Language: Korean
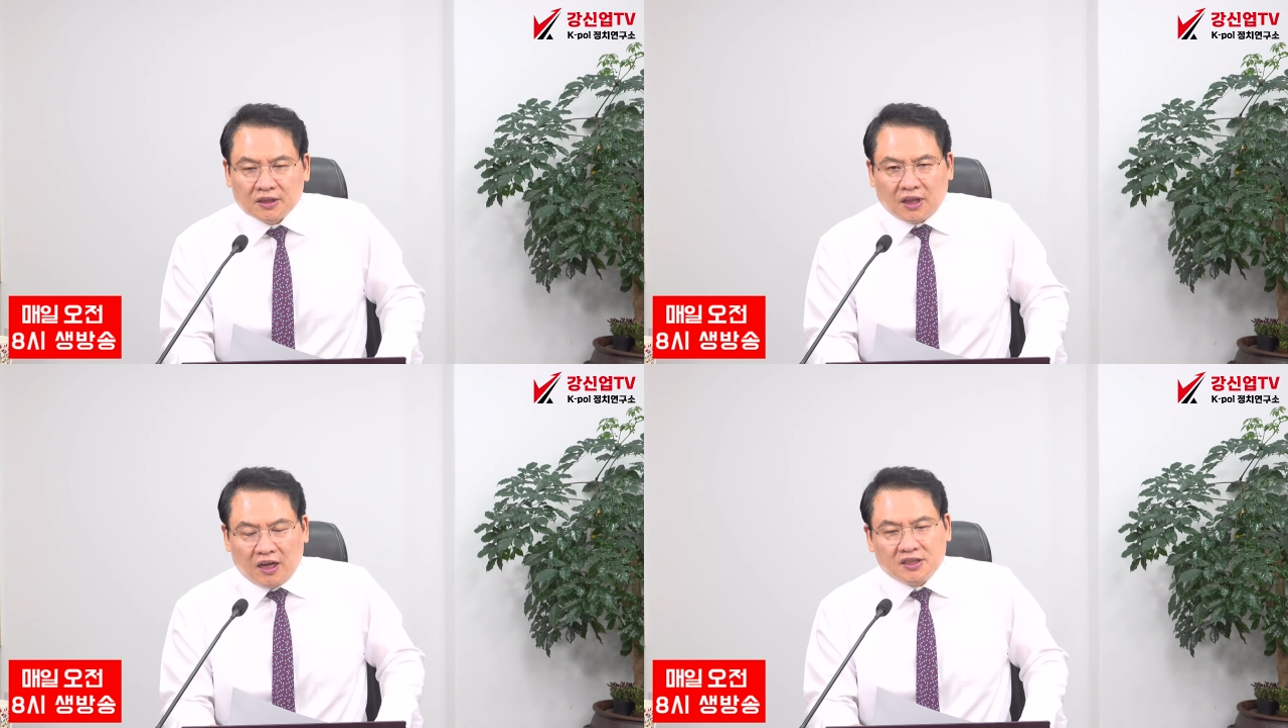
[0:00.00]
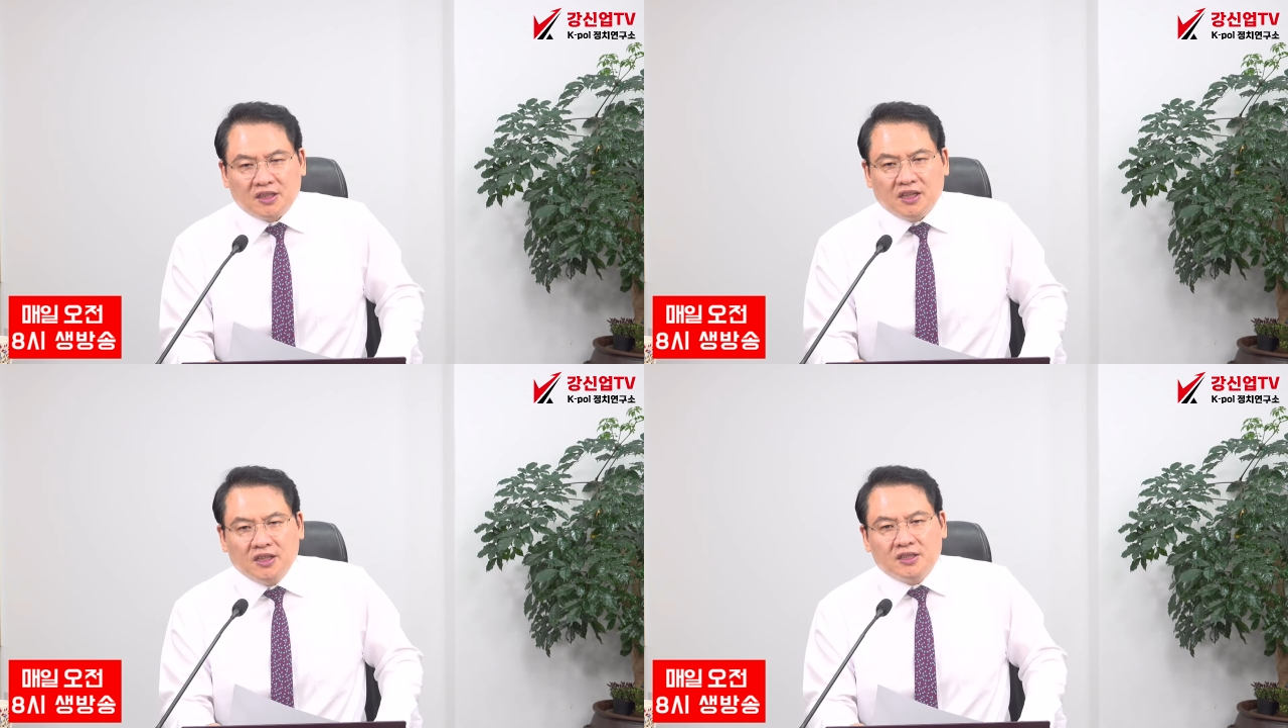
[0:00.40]

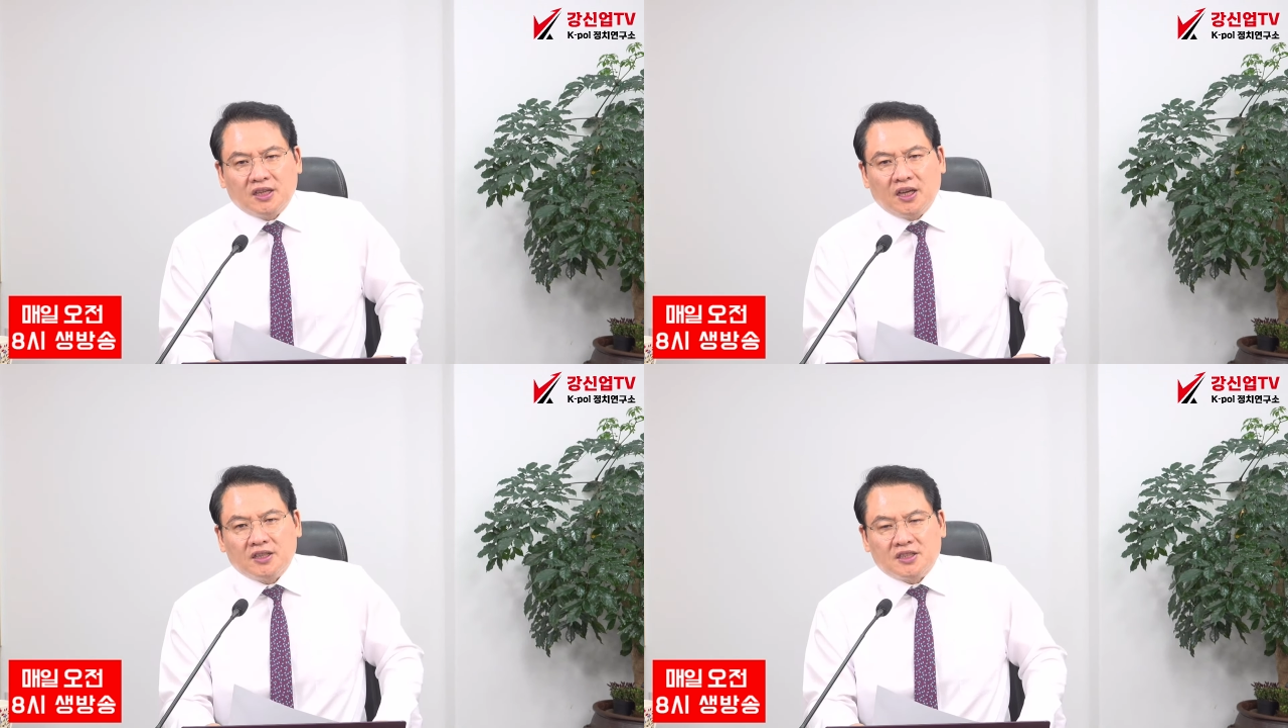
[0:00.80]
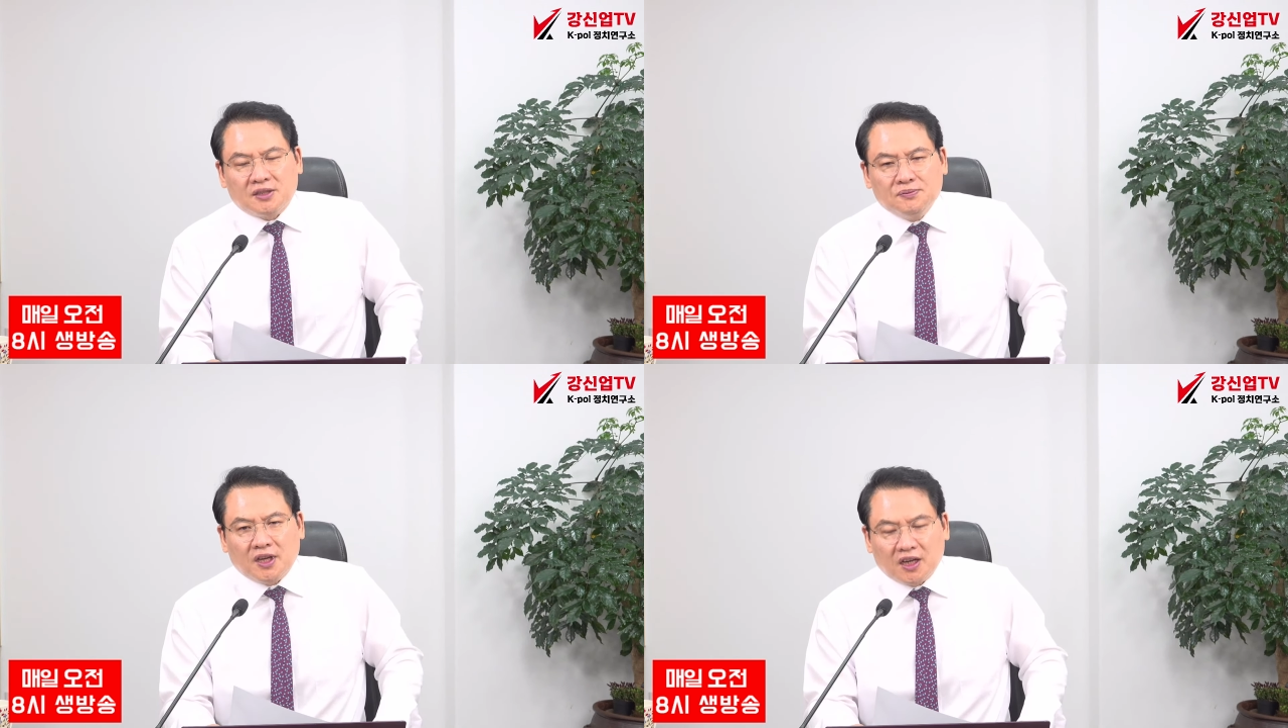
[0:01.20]
당시 일제
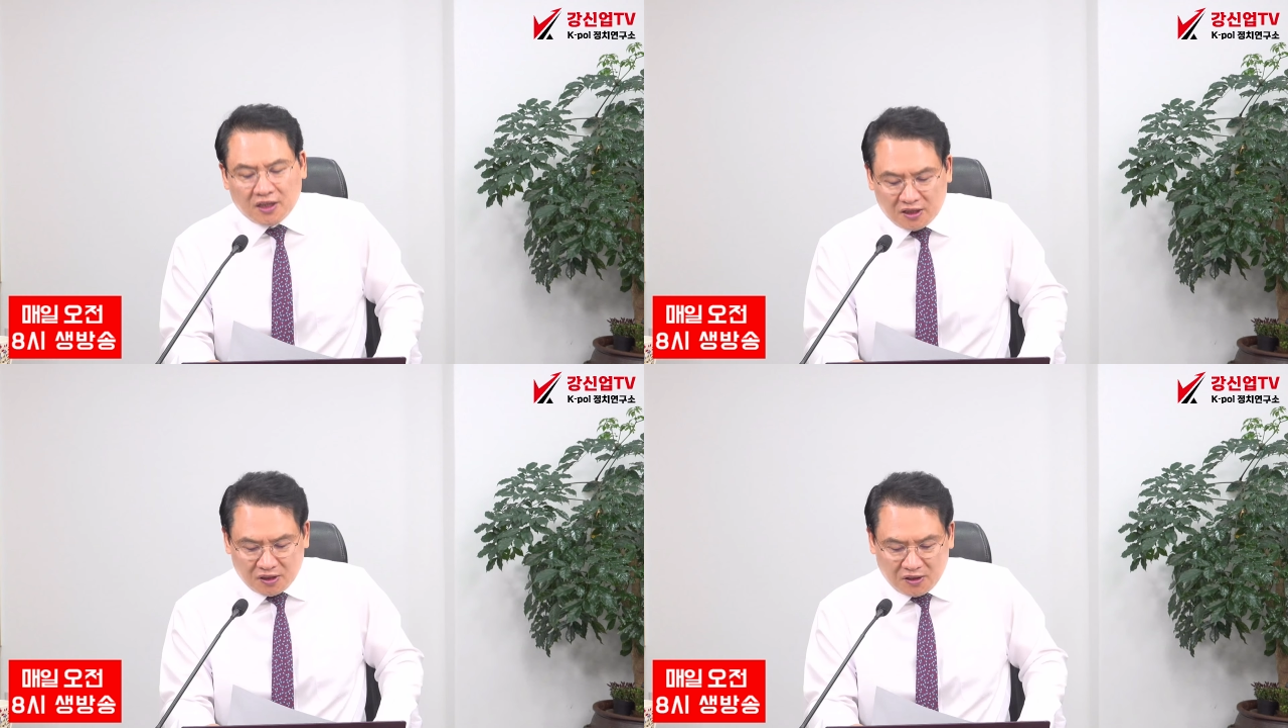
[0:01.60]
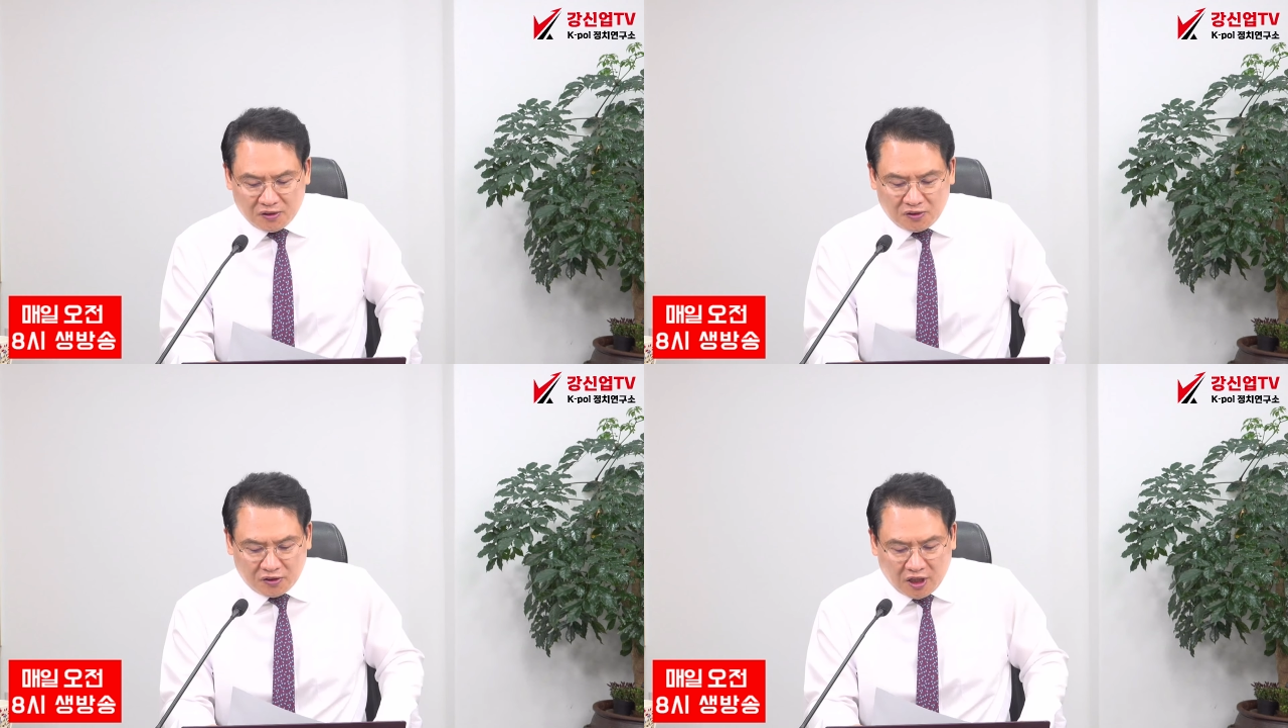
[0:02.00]
침략에
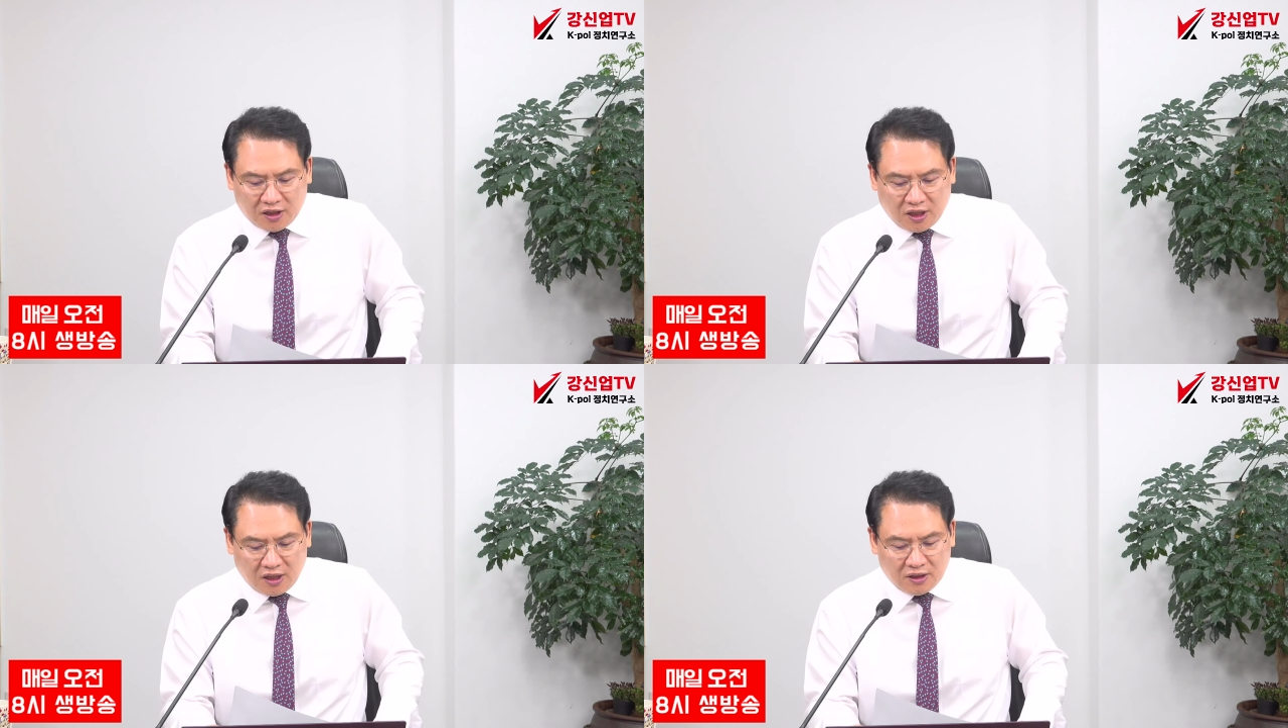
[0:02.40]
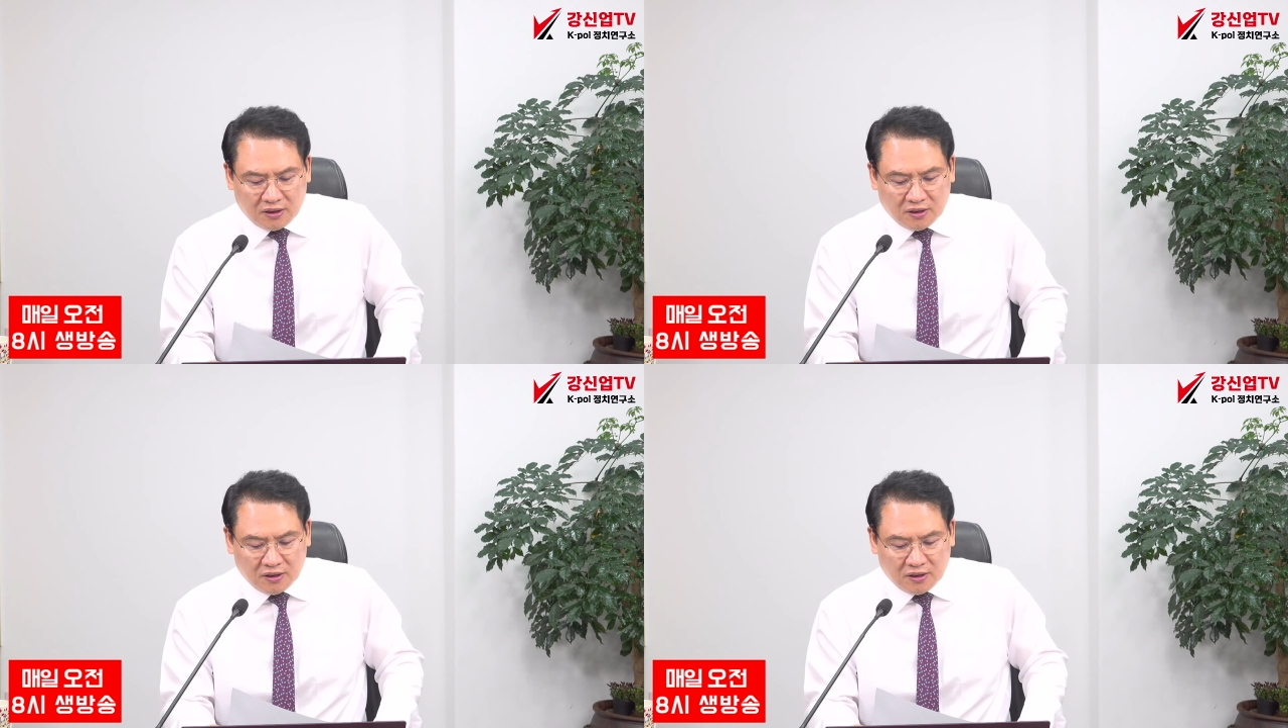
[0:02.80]
대해서는 규탄한다.